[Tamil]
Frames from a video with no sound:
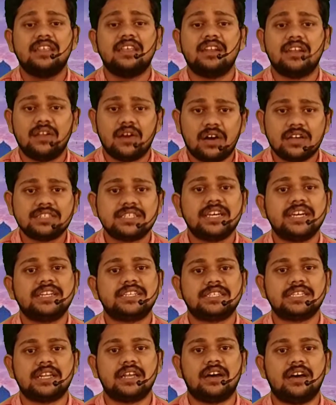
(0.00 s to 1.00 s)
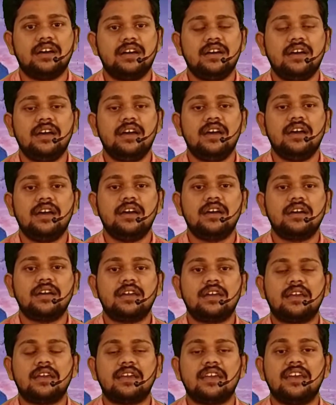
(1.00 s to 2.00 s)
ஏதாவது லாஸ் ஆயிடுச்சுன்னா
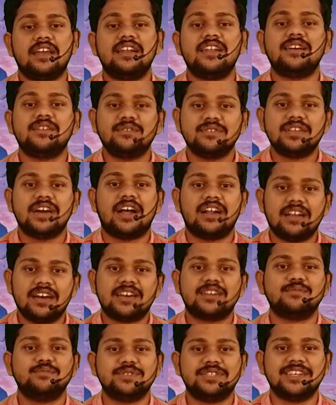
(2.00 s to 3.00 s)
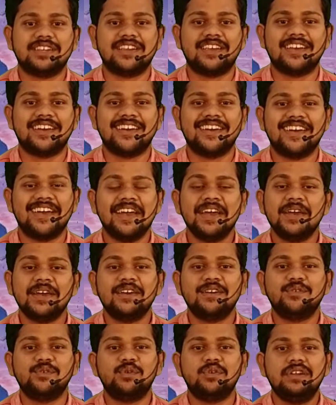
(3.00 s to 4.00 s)
எல்லோரும் வந்து அழ ஆரம்பிச்சிடுறீங்க
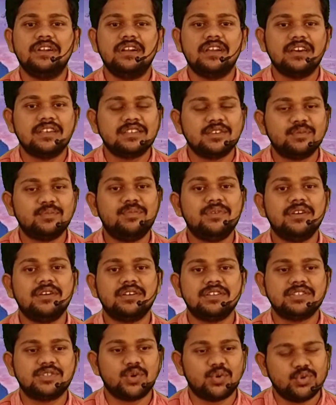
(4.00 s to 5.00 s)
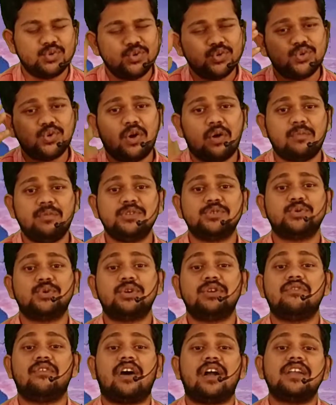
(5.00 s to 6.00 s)
என்ன அது இப்படி ஆயிடுச்சோ ஐயோ அப்படின்னு
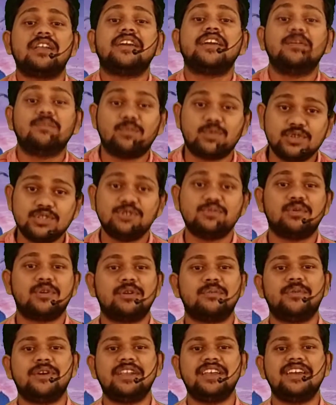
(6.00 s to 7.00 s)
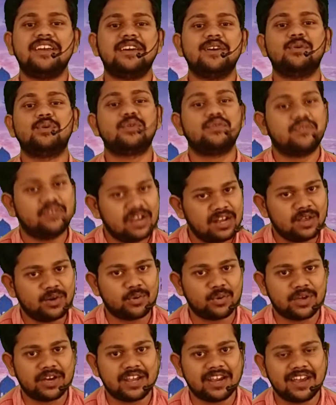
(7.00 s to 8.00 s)
சொல்லிட்டு வாழ்க்கையே முடிஞ்சு போன மாதிரியே ஒரு ஃபீலிங்
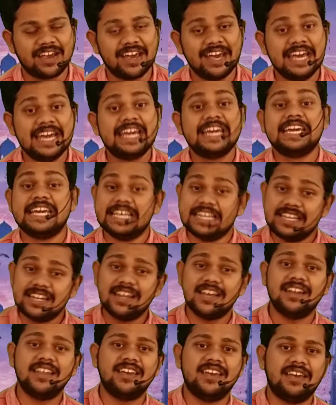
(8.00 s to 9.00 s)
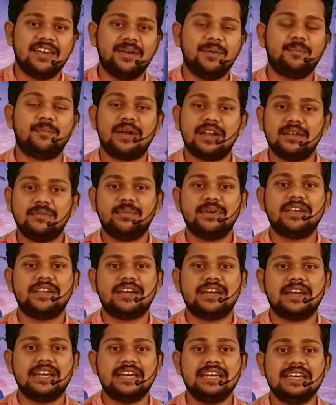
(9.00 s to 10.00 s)
கொடுக்குறீங்க இதனாலேயே பல
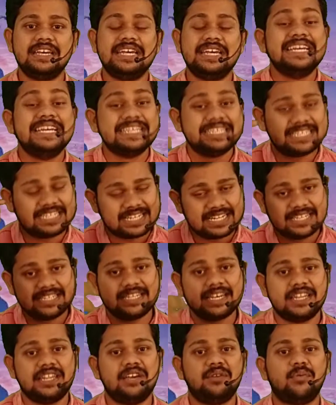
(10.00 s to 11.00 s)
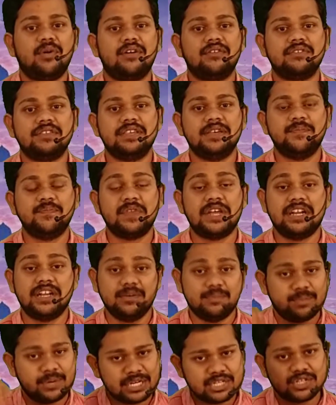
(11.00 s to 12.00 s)
பேருக்கு ஸ்ட்ரெஸ் அதிகமாகுது
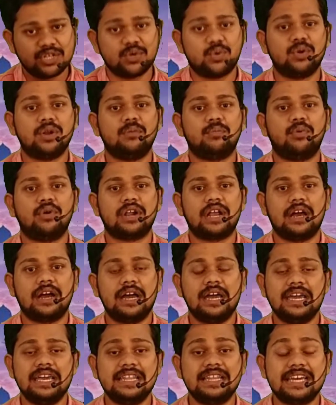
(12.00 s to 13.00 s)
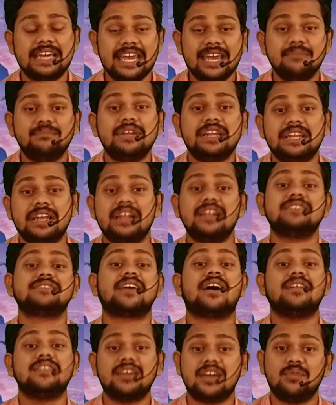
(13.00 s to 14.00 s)
டிப்ரெஷனுக்குள்ளே போகிறாங்க இந்த கேமில் என்னால்
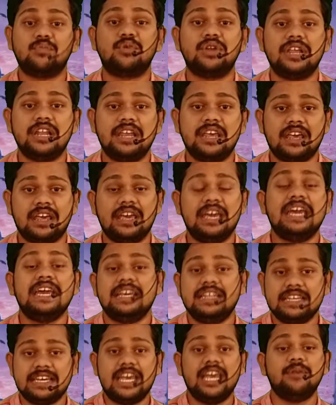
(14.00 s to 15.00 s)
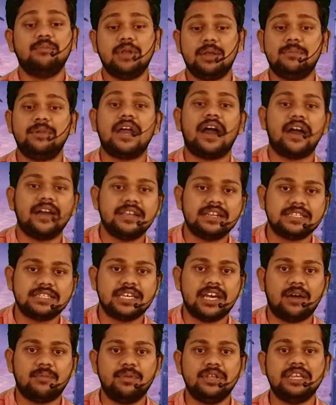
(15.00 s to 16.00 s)
சாதிக்க முடியலையே இந்த கேமில் இப்படி
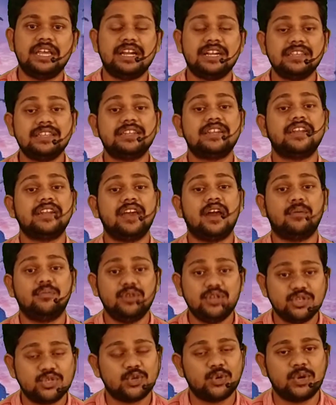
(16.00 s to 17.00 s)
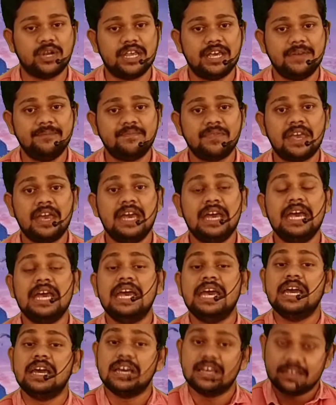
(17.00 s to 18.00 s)
ஆயிடுச்சே அப்படின்னு இழந்துட்டேனே அப்படின்னு சொல்லி
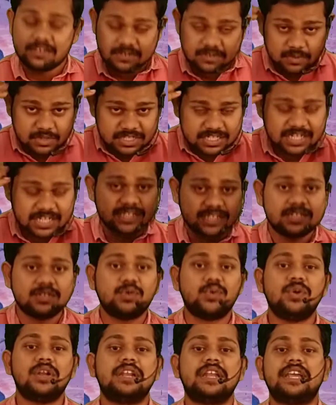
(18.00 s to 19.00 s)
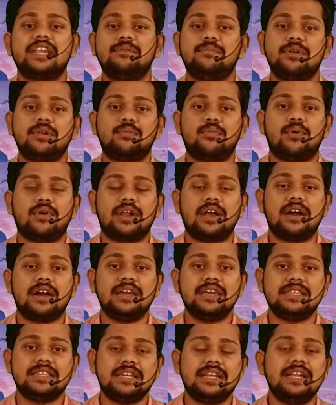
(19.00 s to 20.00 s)
ஸ்ட்ரெஸ்ஸுக்குள்ளே நிறைய பேர் போகிறாங்க
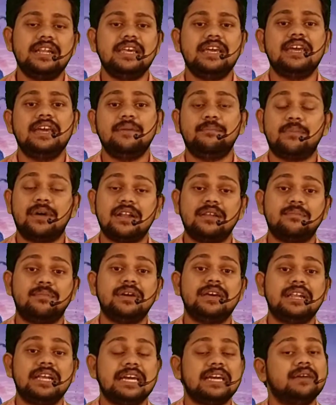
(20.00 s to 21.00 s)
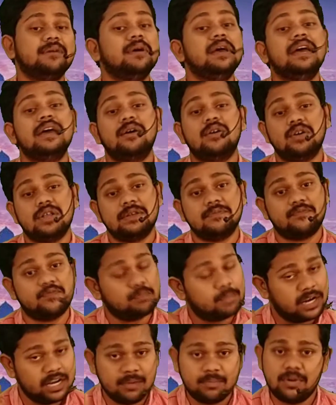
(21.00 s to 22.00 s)
இதனாலேயே பல பேருக்கு
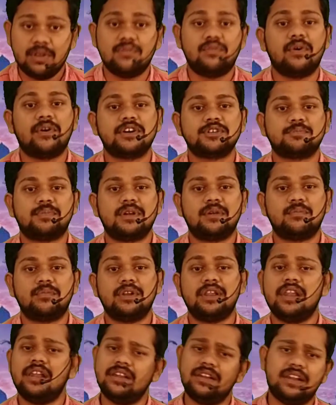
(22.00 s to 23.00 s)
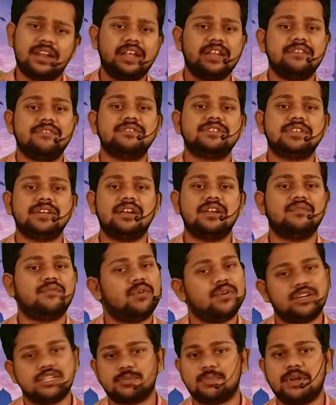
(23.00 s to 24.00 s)
படிப்பில் ஃபோக்கஸ் பண்ண முடியல இல்லை நிறைய விஷயங்களை
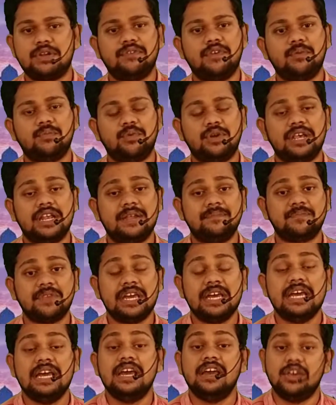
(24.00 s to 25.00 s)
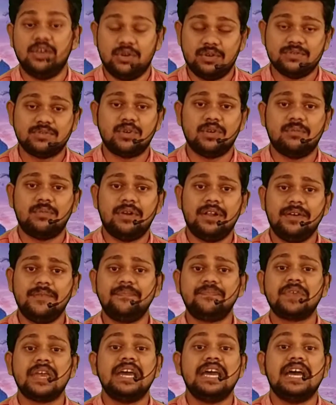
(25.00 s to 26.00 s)
ஃபோக்கஸ் பண்ணவே முடியல இன்னும் சொல்லப்போனால்